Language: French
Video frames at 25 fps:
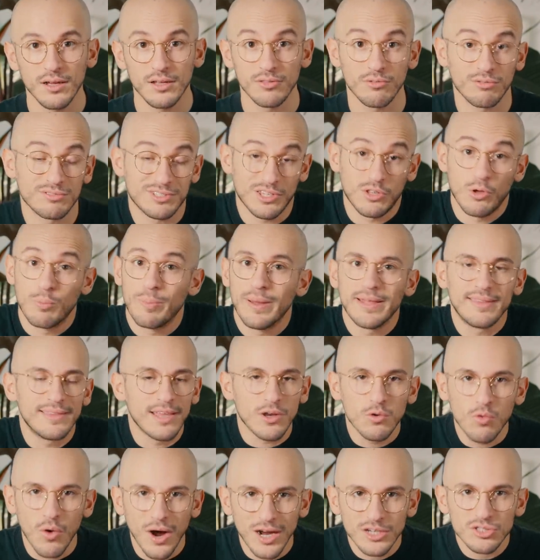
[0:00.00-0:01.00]
Donc ça doit pas être
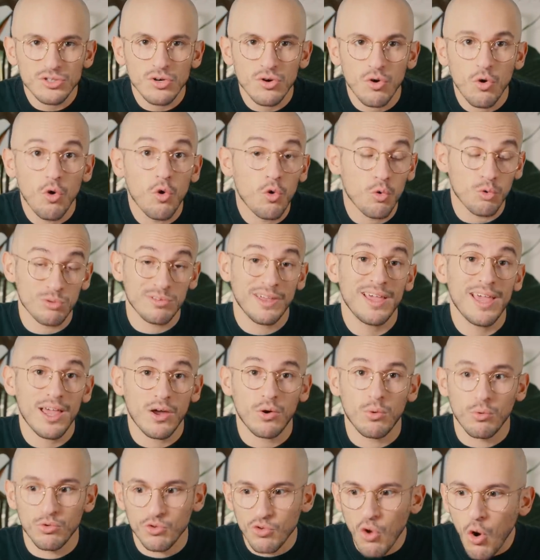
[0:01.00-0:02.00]
décourageant. Au
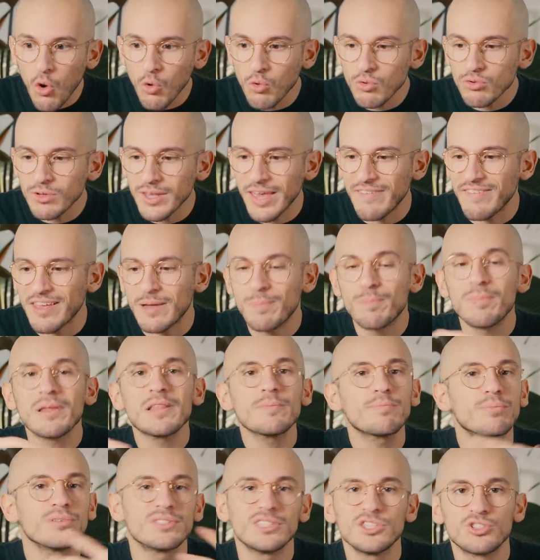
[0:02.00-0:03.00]
contraire, on se rend compte qu'avec plein
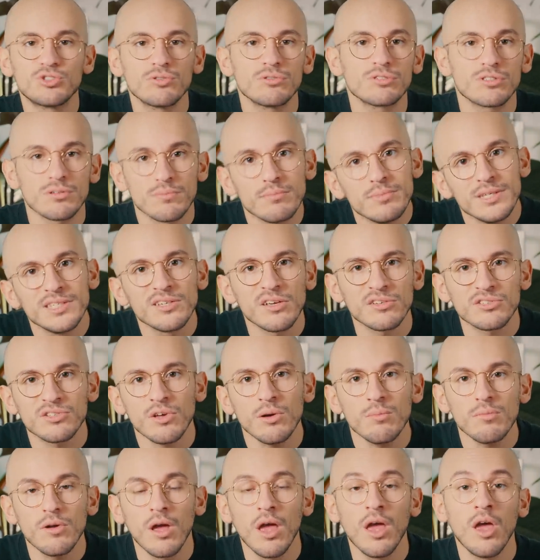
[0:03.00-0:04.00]
de petites choses mises
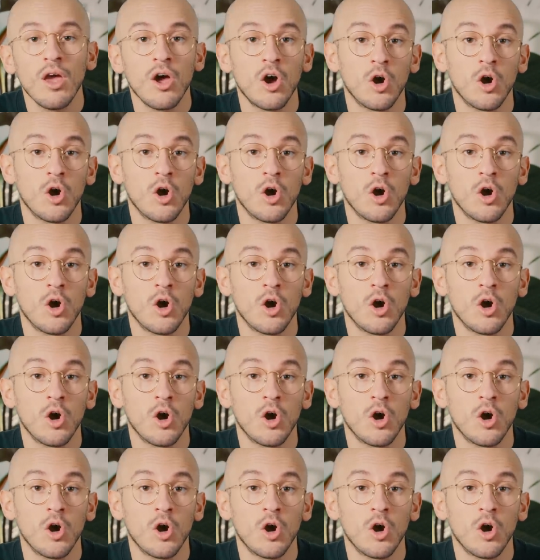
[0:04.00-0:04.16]
ensemble,